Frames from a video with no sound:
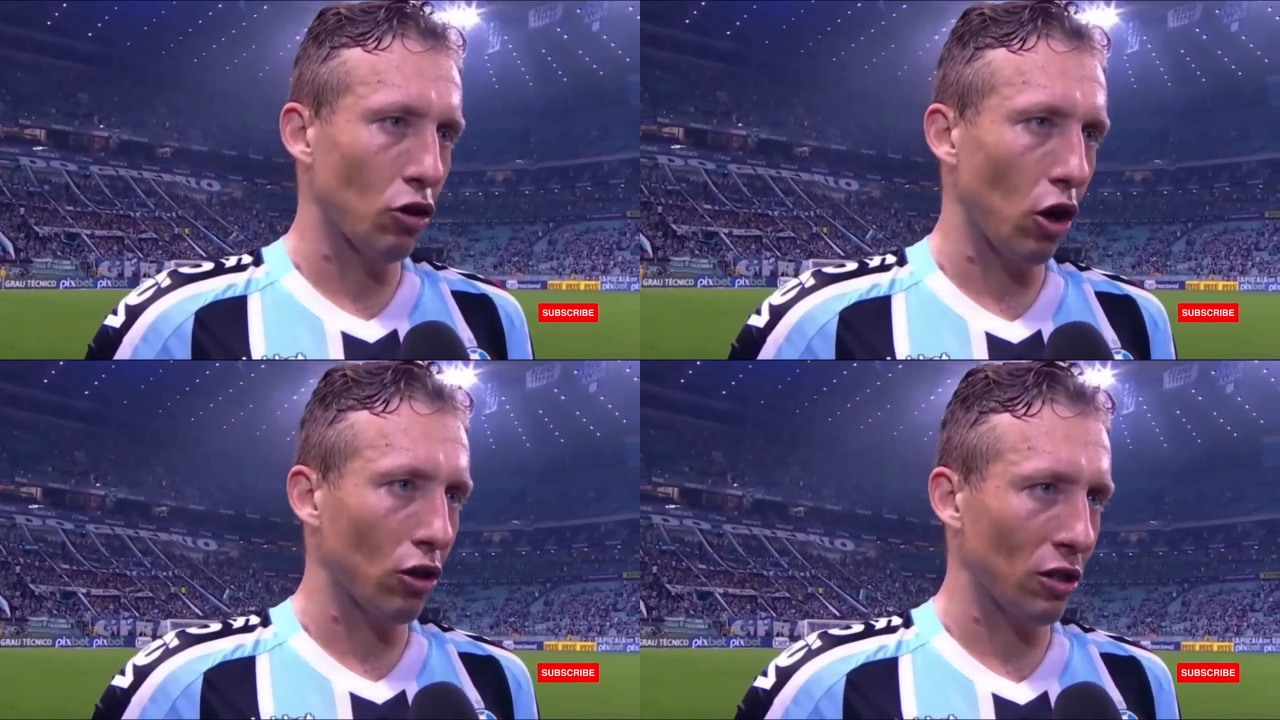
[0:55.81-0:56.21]

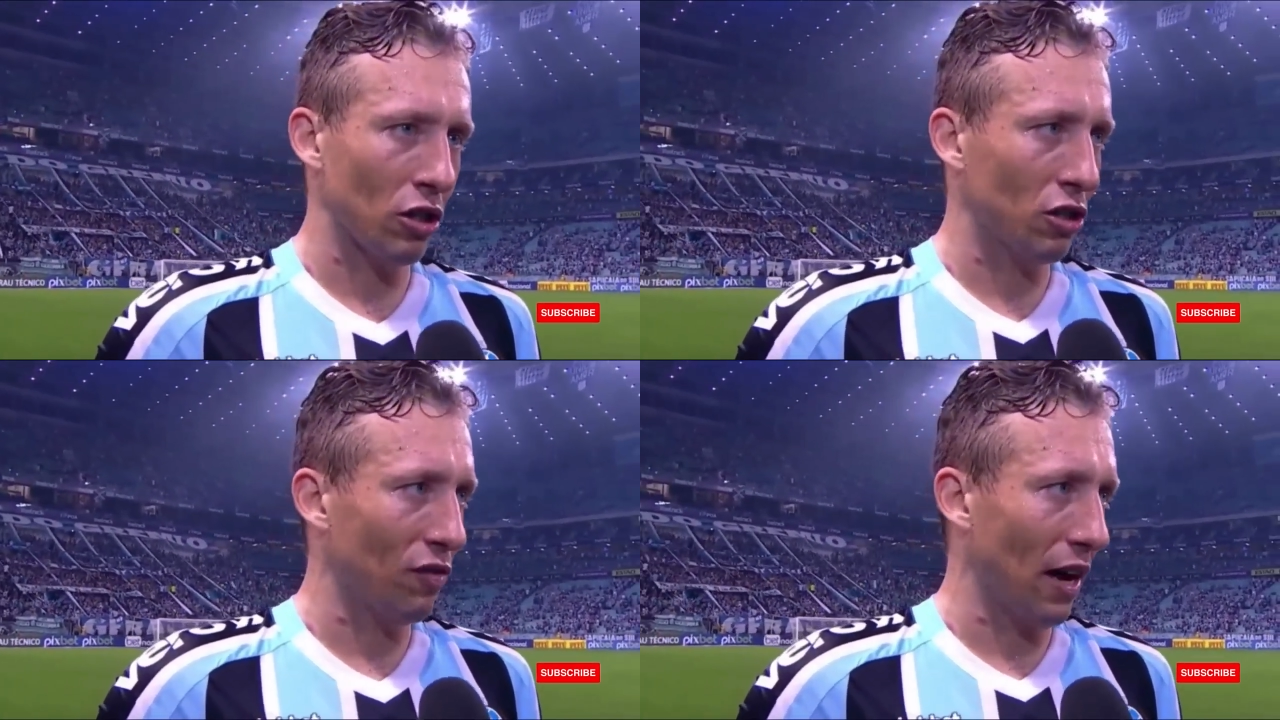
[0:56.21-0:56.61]
jogos a
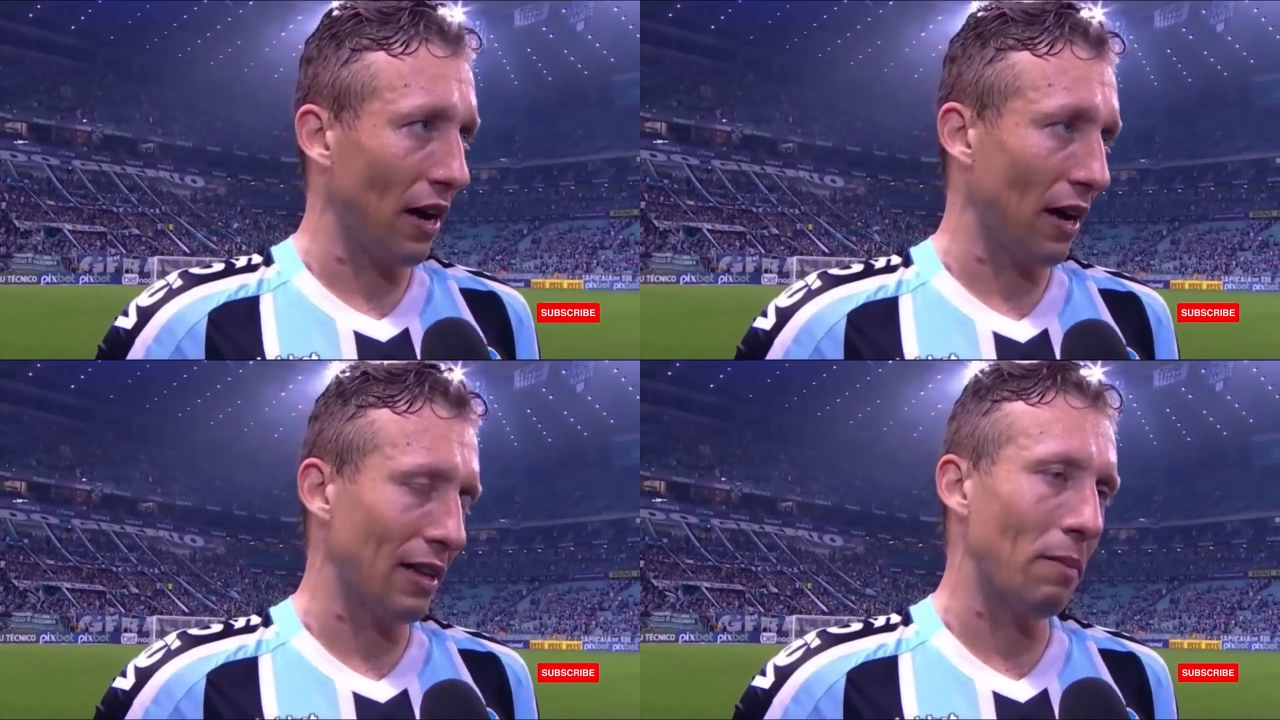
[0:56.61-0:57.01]
gente
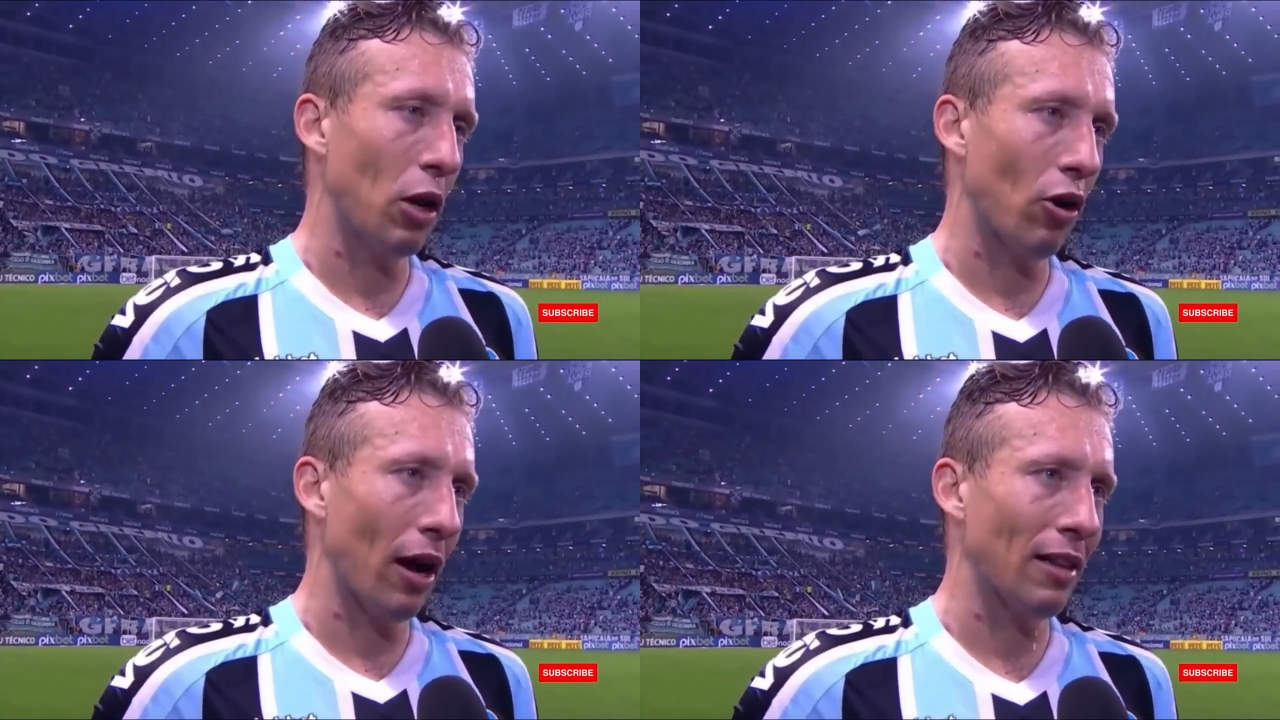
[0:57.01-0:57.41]
vai ainda
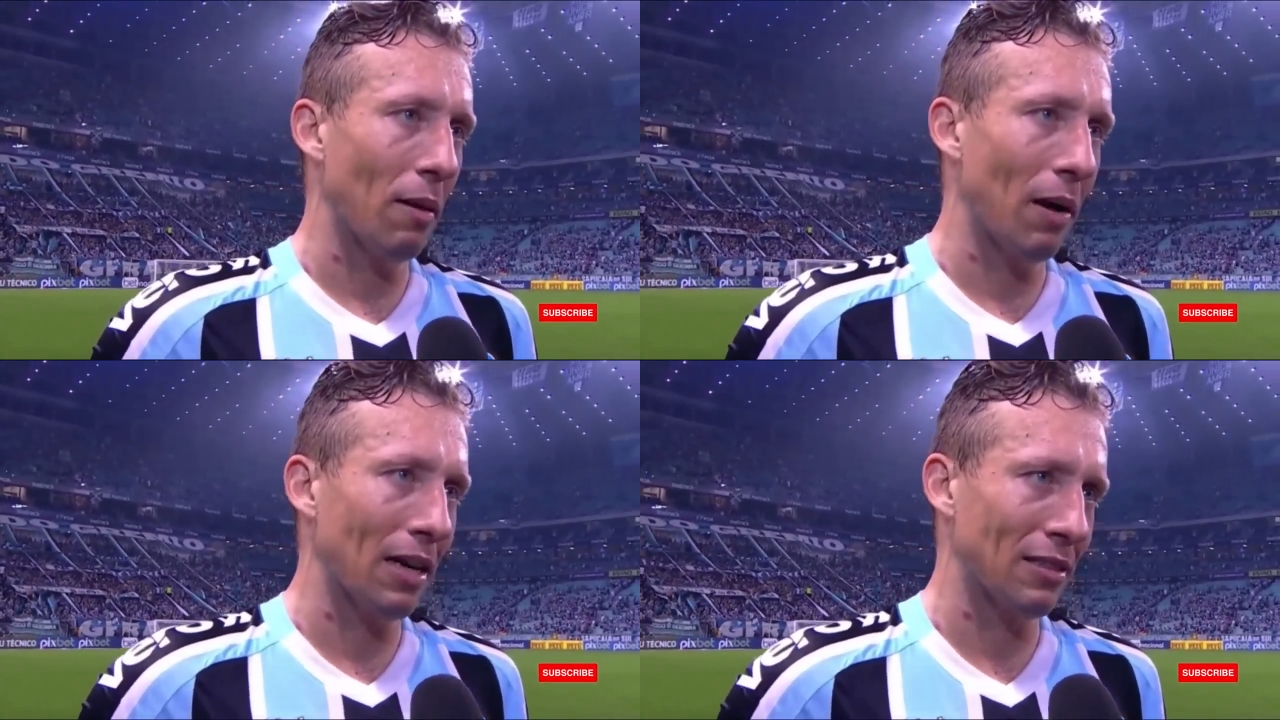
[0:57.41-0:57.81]
melhorar ainda
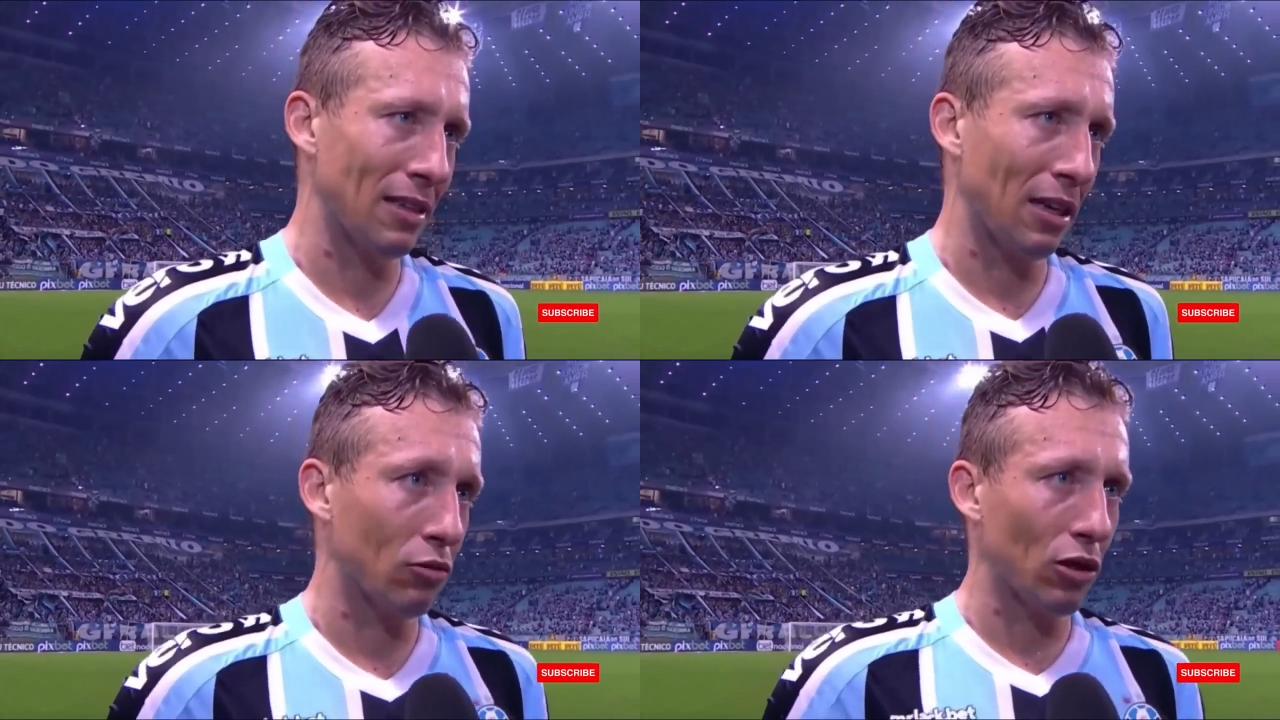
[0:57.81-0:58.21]
mais
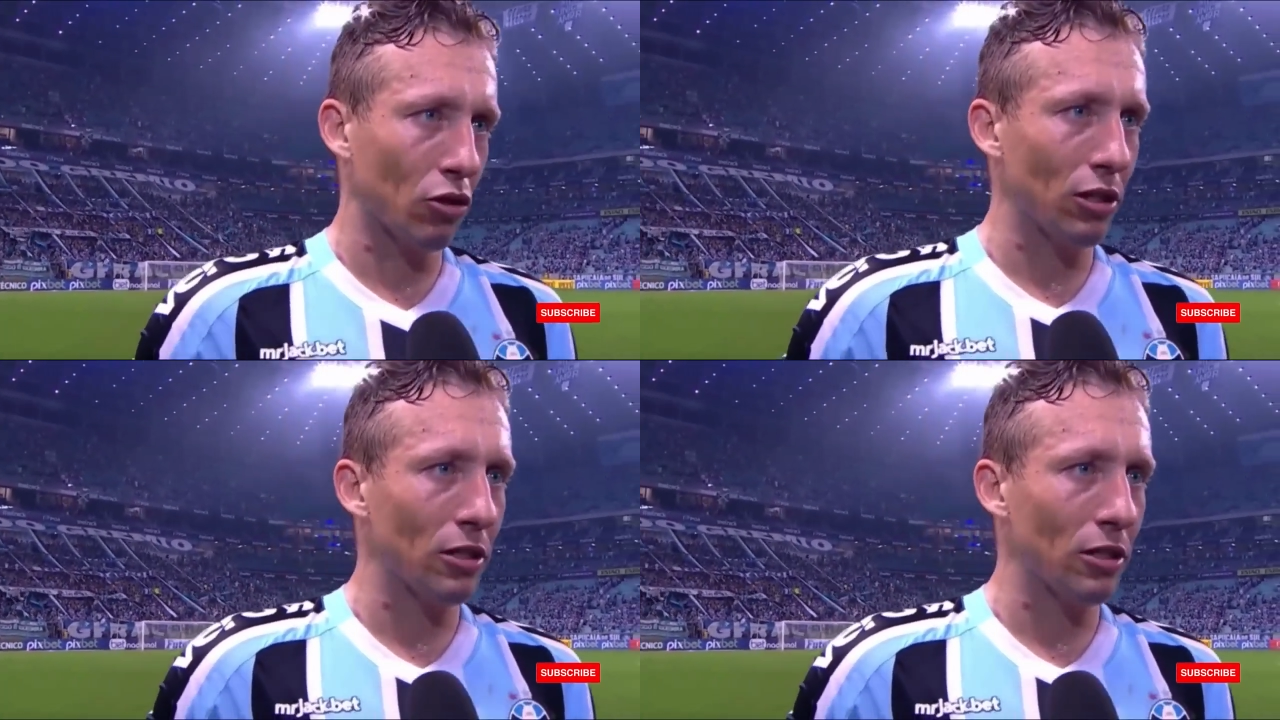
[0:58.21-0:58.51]
nas atuações.